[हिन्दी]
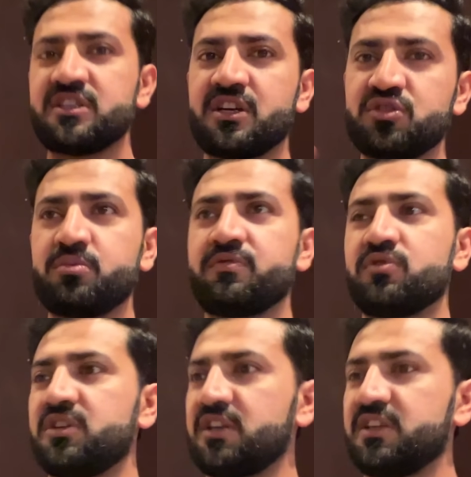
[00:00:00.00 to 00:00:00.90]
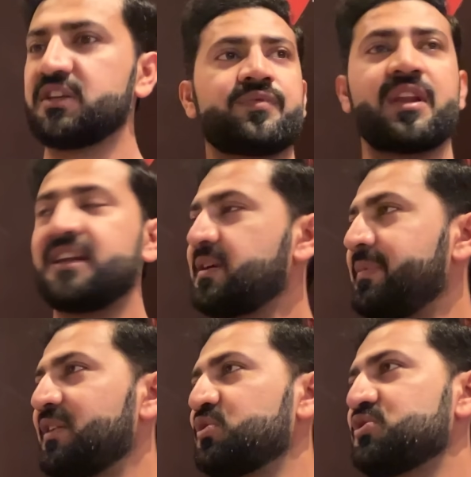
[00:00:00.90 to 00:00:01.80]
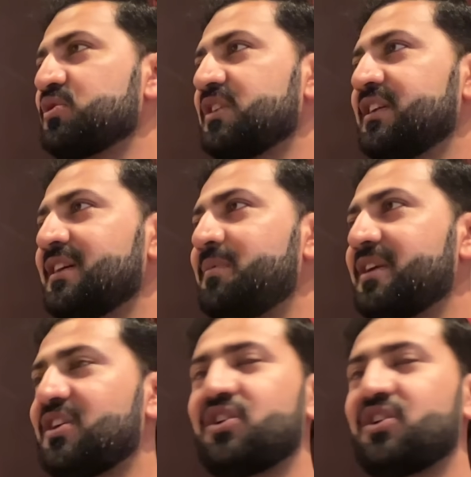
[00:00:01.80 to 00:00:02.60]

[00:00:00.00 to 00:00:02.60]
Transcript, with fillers: चाचू की फूडी है ठीक ठाक अच्छा मैं खुश हो रहा था हमारा